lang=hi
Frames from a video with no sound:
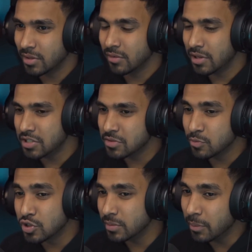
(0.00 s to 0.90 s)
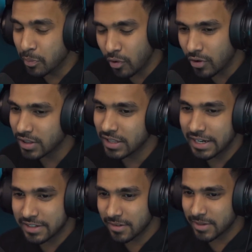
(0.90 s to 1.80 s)
मतलब ये चीज मुझे भी बहुत
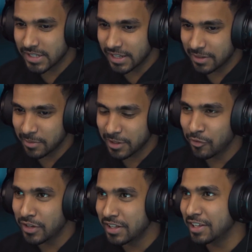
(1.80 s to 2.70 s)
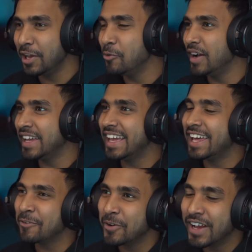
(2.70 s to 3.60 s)
लेट समझ आई थी मतलब फिर ये हुआ कि
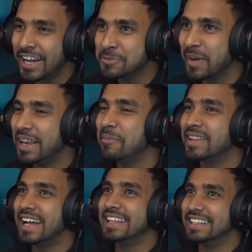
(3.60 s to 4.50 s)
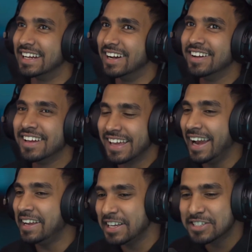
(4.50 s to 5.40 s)
यार कोई काश पहले बता देता
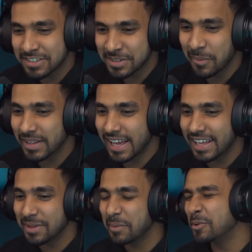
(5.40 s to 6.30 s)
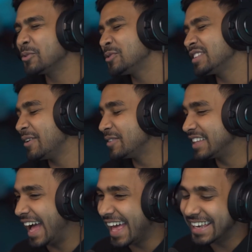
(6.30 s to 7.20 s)
क्या टीचर्स ने बताया था पर उस टाइम
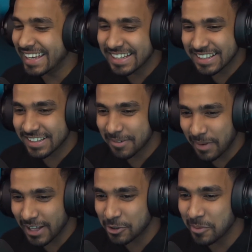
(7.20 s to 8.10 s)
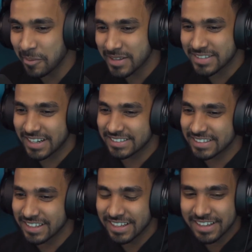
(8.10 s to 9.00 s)
ध्यान नहीं देते थे बातों में मस्त
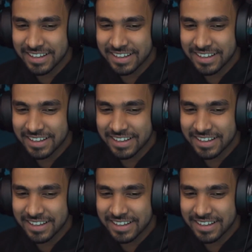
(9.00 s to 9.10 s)
रहते थे